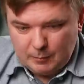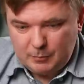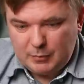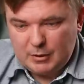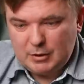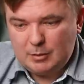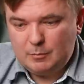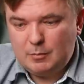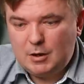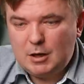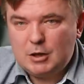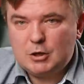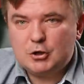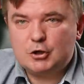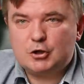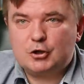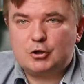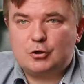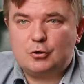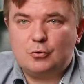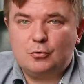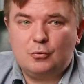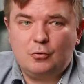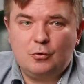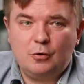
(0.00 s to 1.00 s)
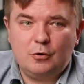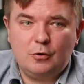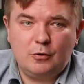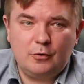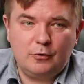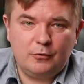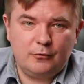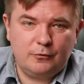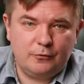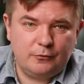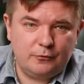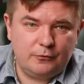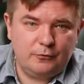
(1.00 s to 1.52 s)
Понимаешь,
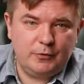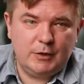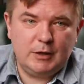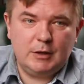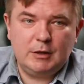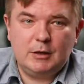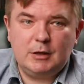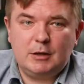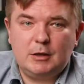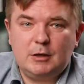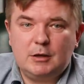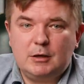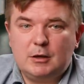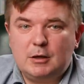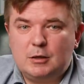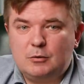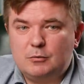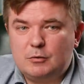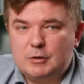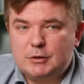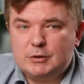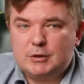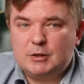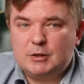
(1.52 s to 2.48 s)
что вендоры, которые